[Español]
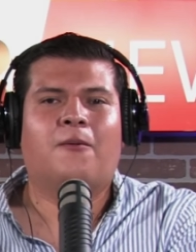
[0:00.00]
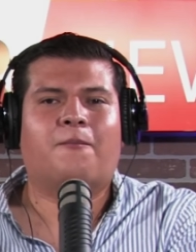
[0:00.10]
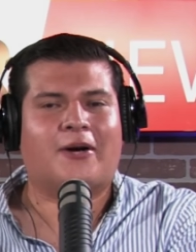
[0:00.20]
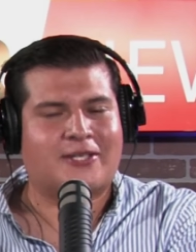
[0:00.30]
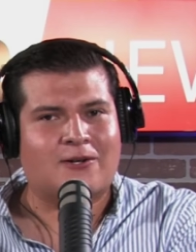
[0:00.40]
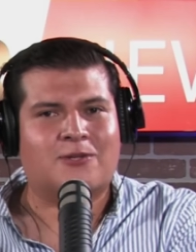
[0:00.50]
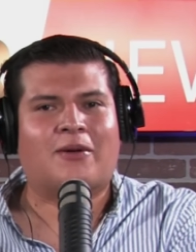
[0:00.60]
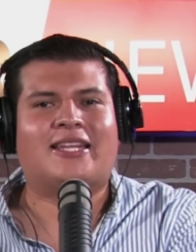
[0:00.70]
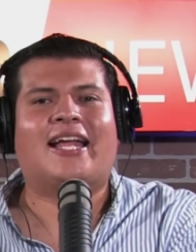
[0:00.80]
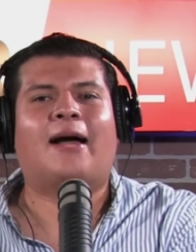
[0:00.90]
Pues se los
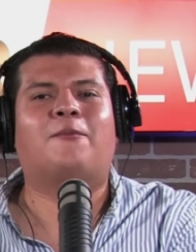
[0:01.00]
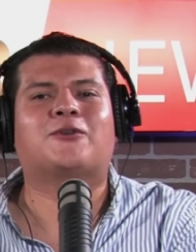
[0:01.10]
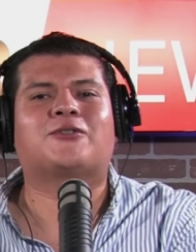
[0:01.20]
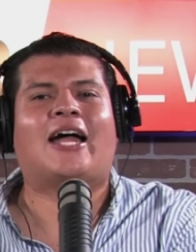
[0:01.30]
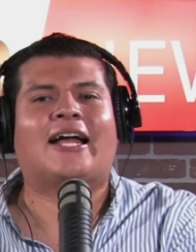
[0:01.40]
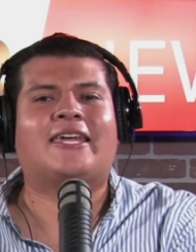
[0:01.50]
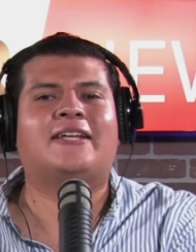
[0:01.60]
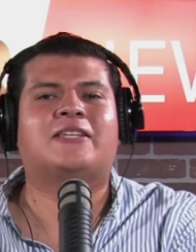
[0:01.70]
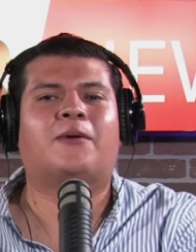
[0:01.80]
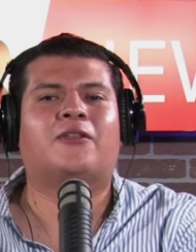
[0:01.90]
platicamos a
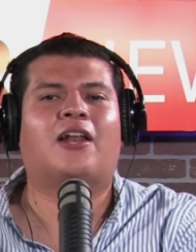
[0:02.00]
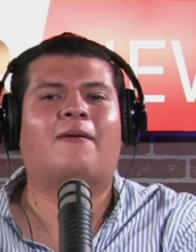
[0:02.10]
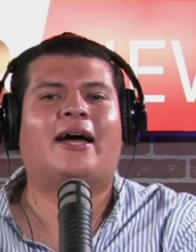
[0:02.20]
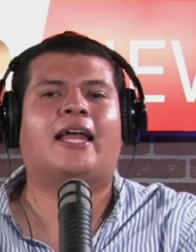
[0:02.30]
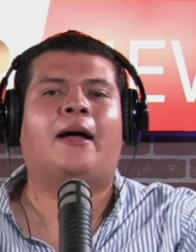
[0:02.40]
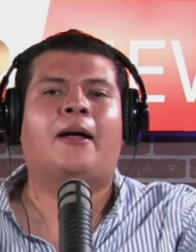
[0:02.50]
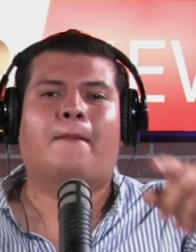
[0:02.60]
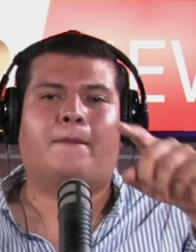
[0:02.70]
quien Se Prendió la Banda,